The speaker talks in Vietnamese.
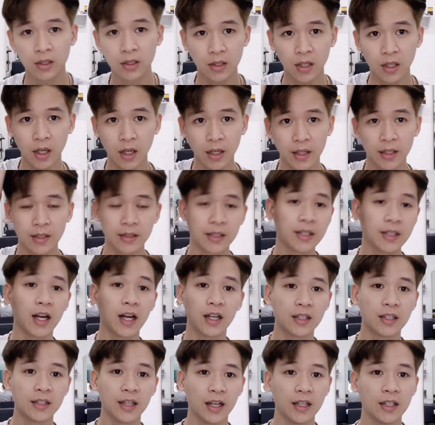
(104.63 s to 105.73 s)
rồi chỉ cần
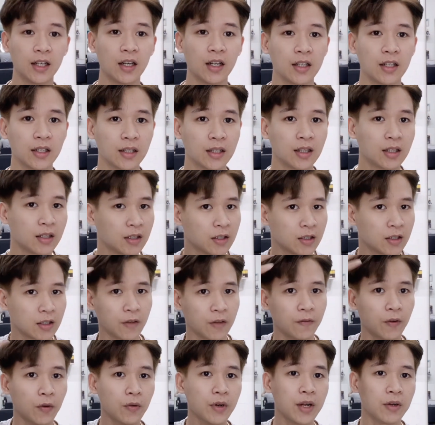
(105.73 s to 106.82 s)
như vậy thôi rồi
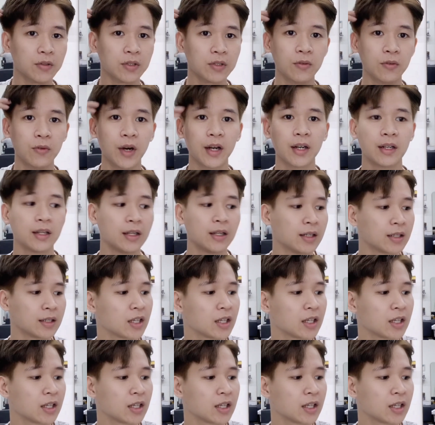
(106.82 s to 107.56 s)
phủ đều xung quanh